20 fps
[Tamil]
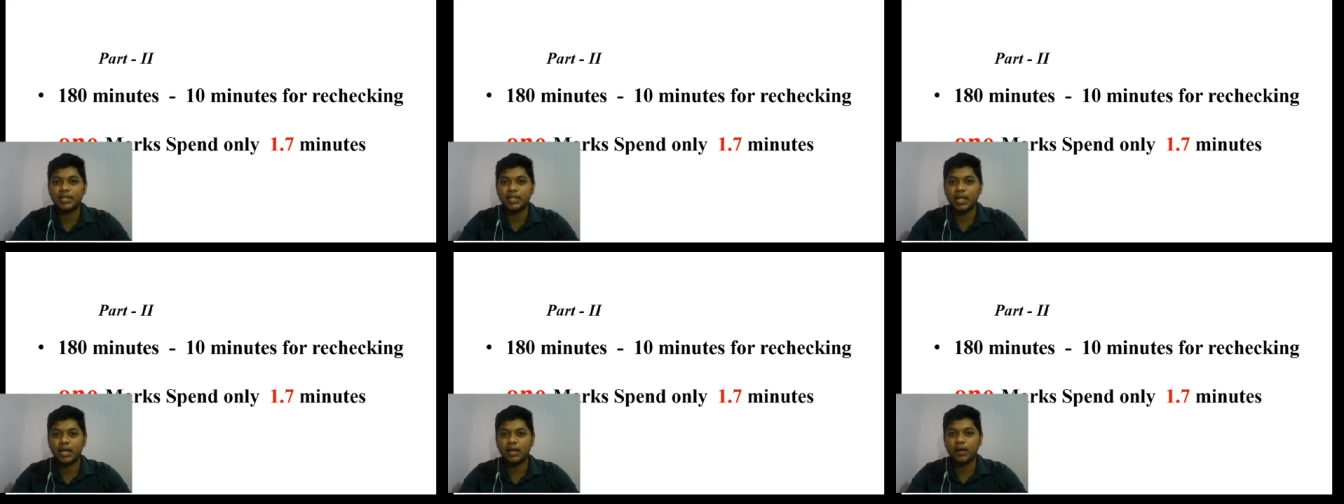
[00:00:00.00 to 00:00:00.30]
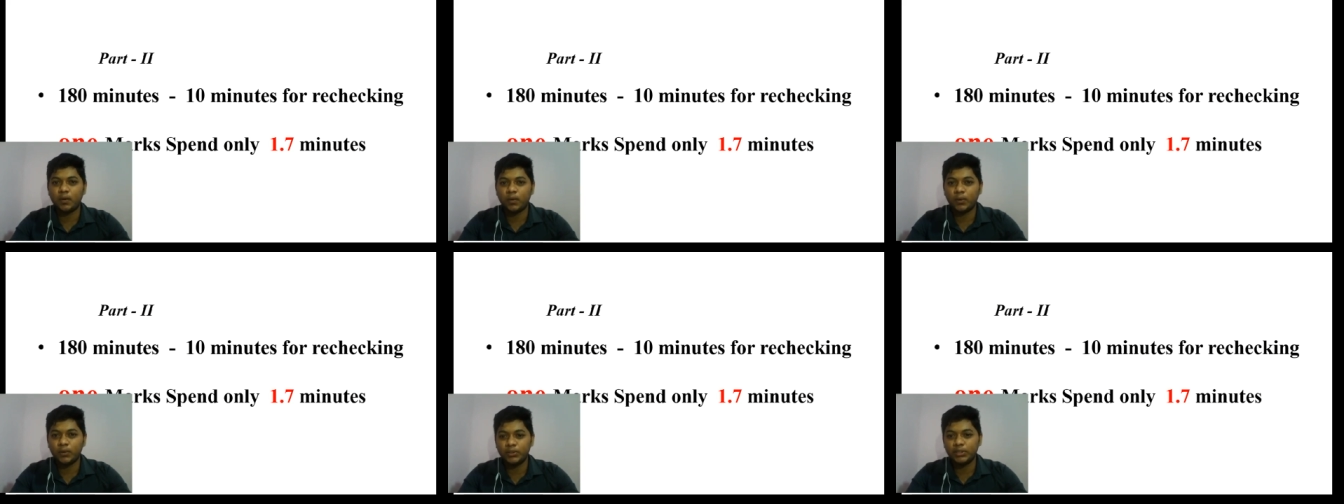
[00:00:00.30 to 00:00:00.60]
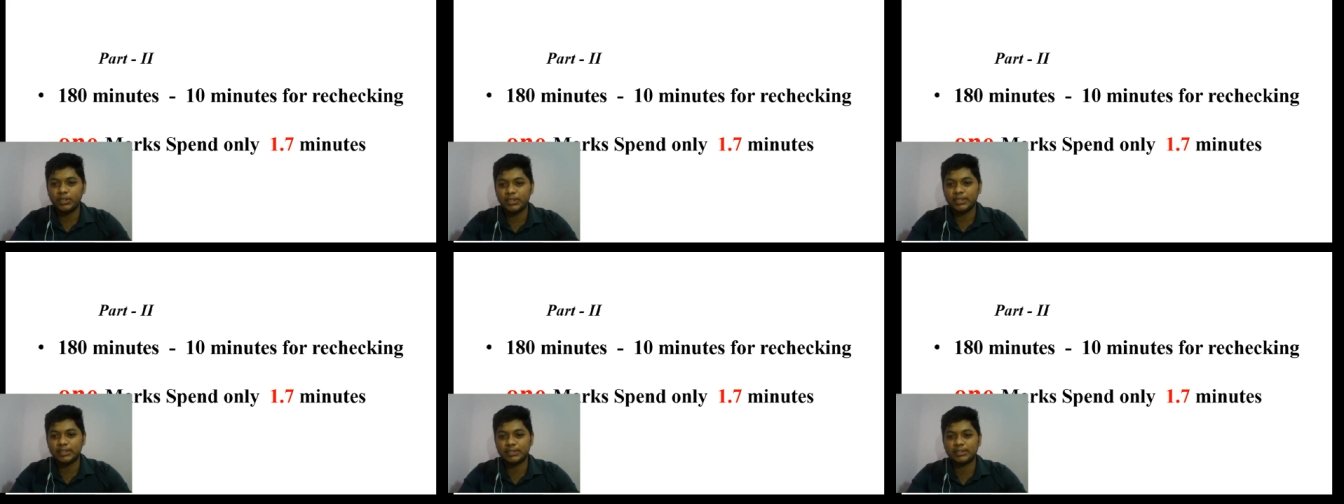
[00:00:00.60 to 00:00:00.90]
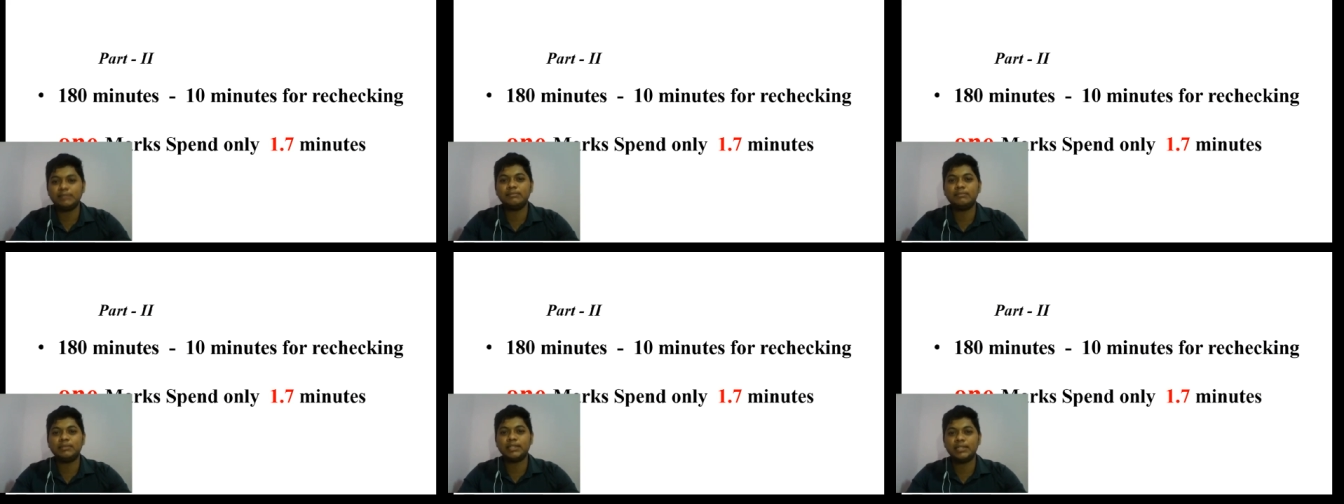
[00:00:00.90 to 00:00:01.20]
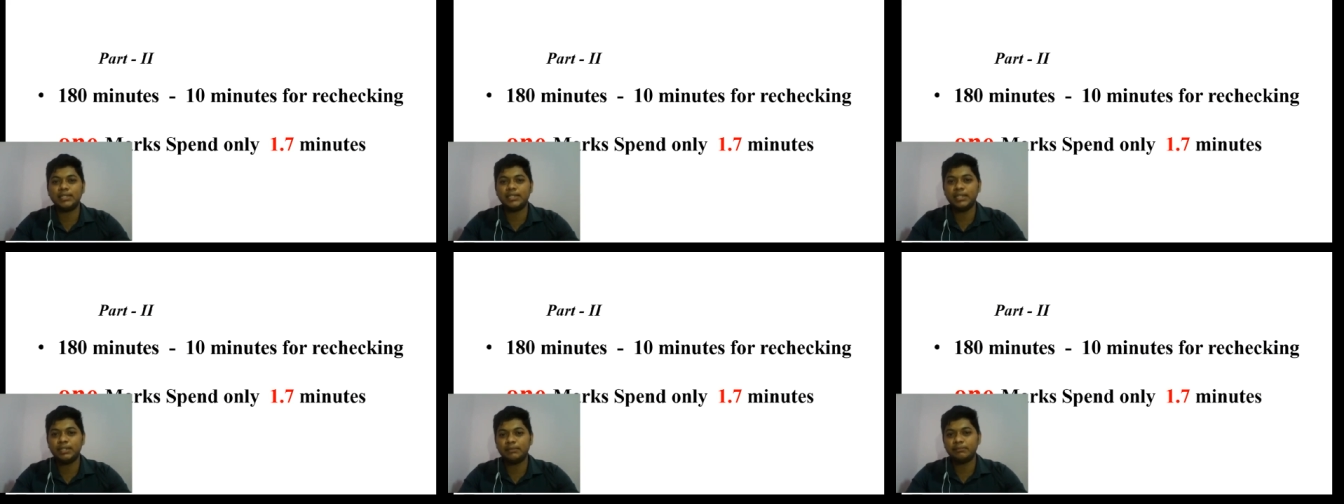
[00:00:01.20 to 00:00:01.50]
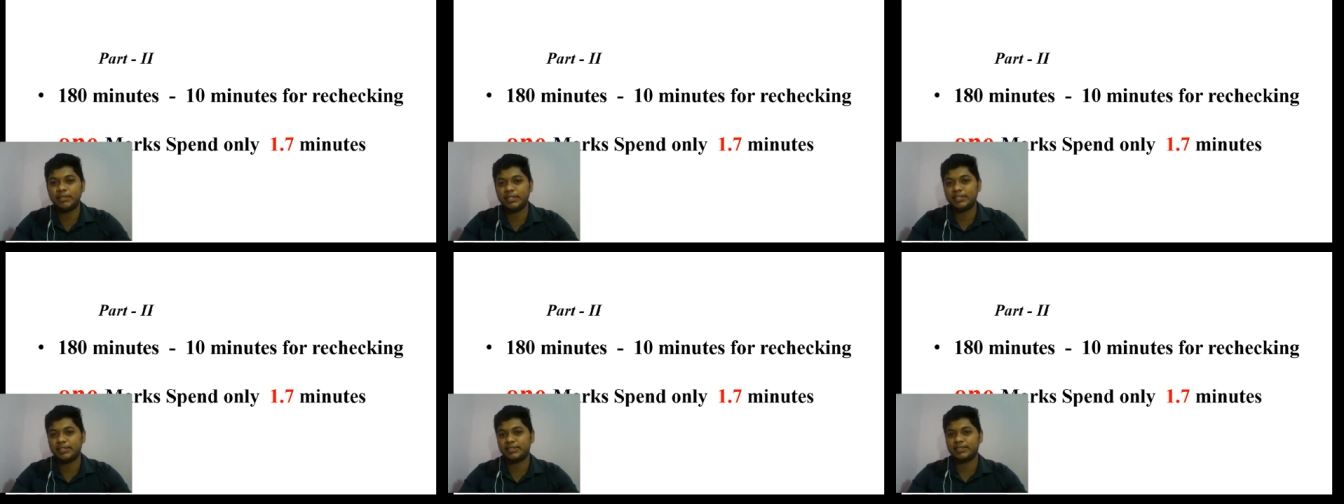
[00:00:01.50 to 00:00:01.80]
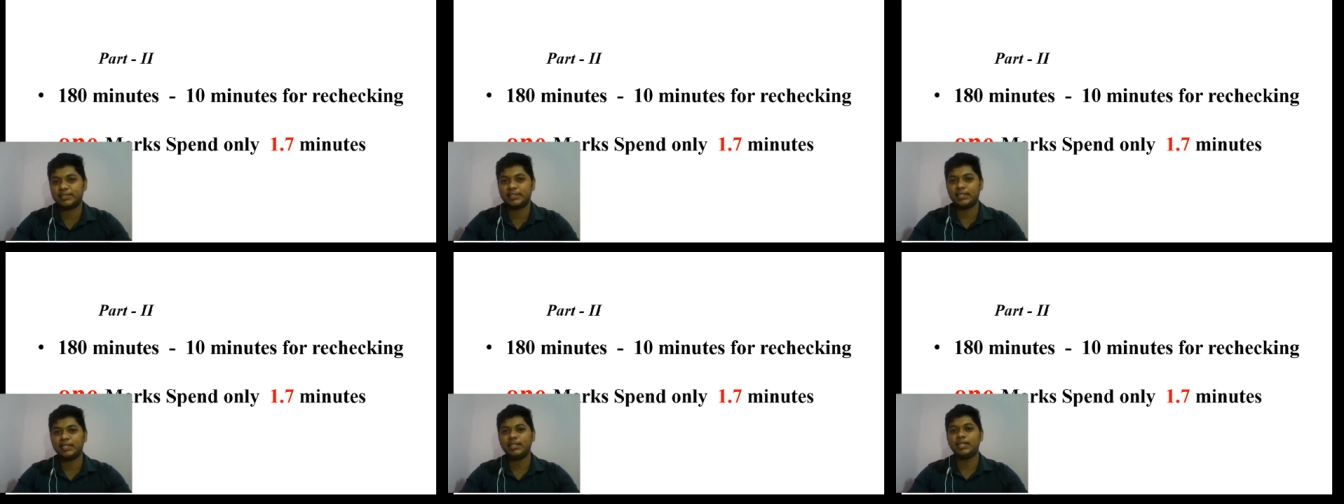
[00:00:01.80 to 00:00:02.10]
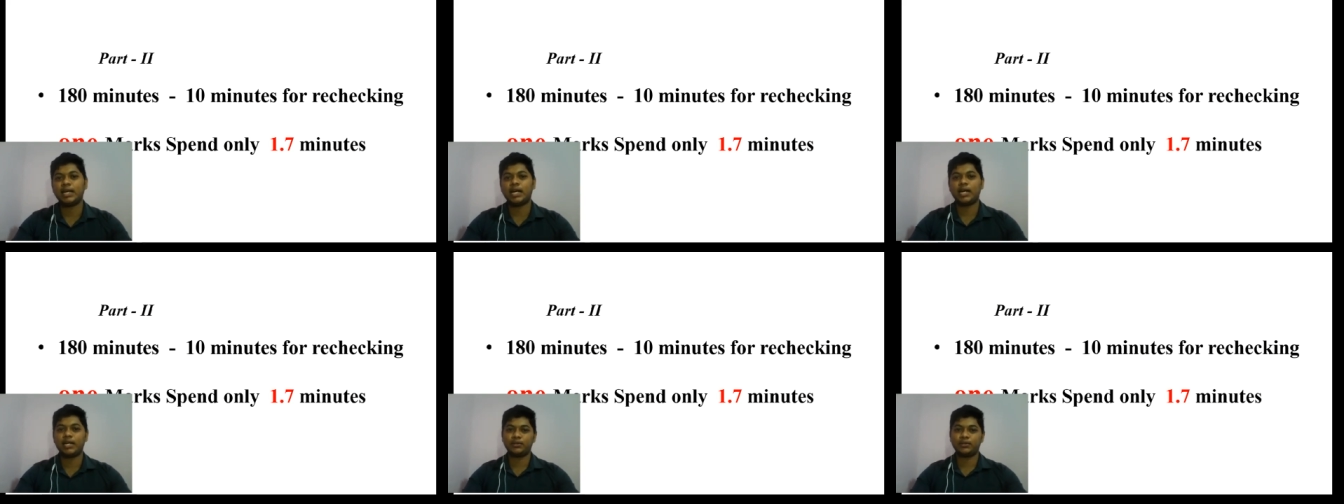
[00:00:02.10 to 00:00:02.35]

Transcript: நாங்கள் ஒன்று தசம் ஏழு மினிட்ஸை தான்